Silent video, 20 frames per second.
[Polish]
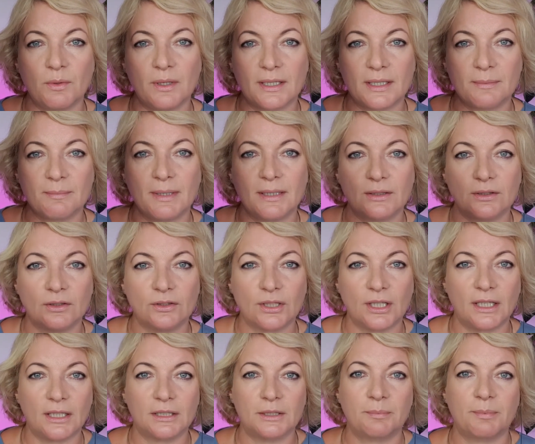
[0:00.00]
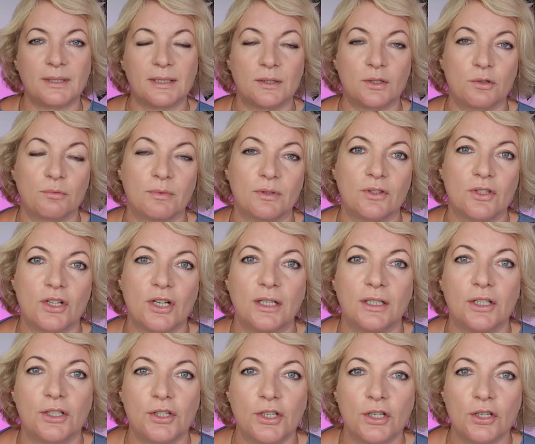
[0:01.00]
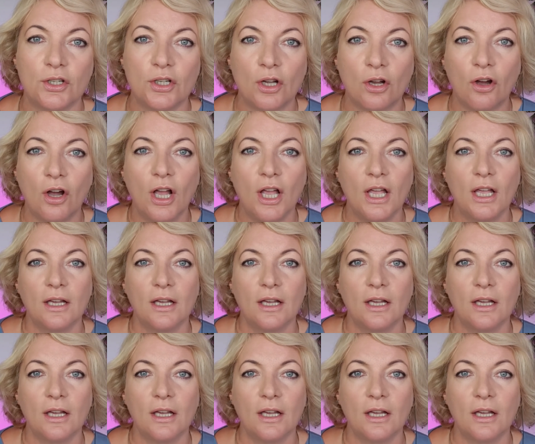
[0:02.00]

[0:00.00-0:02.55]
Work Smart Not Hard, pracuj mądrze, a nie ciężko.